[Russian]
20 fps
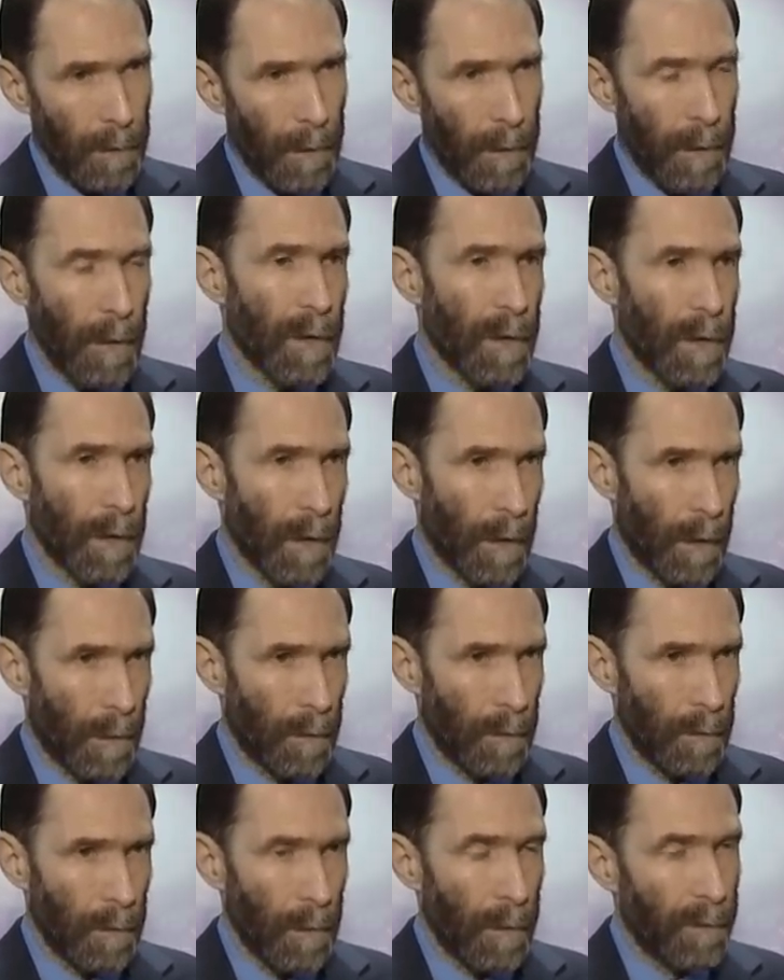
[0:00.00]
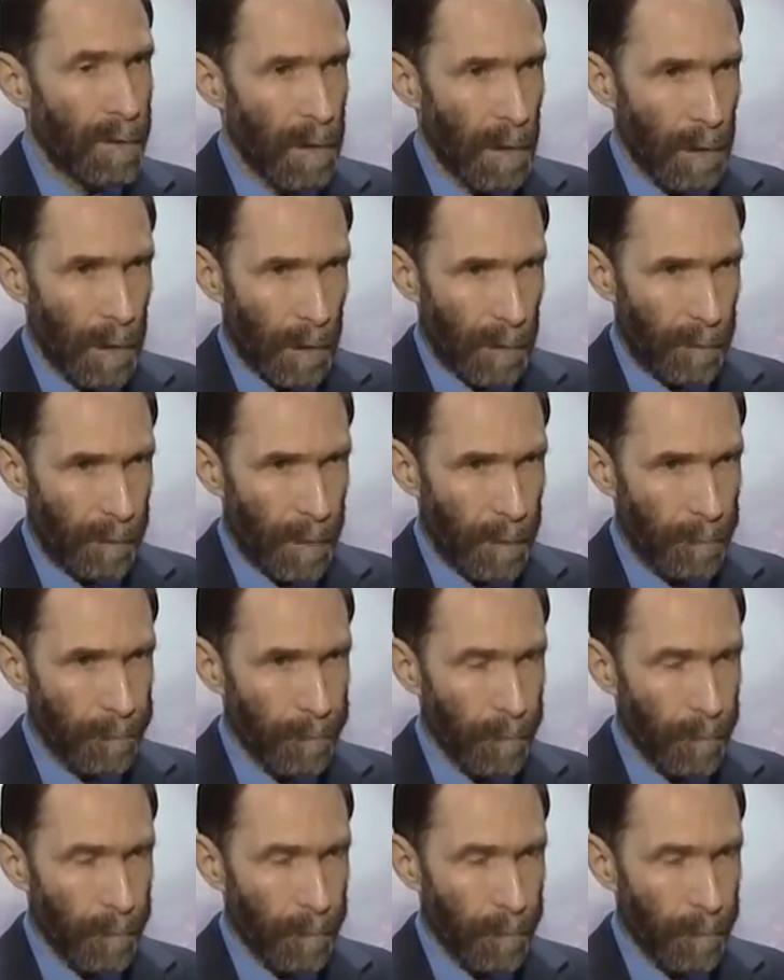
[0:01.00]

Рижский район и вся Латвия.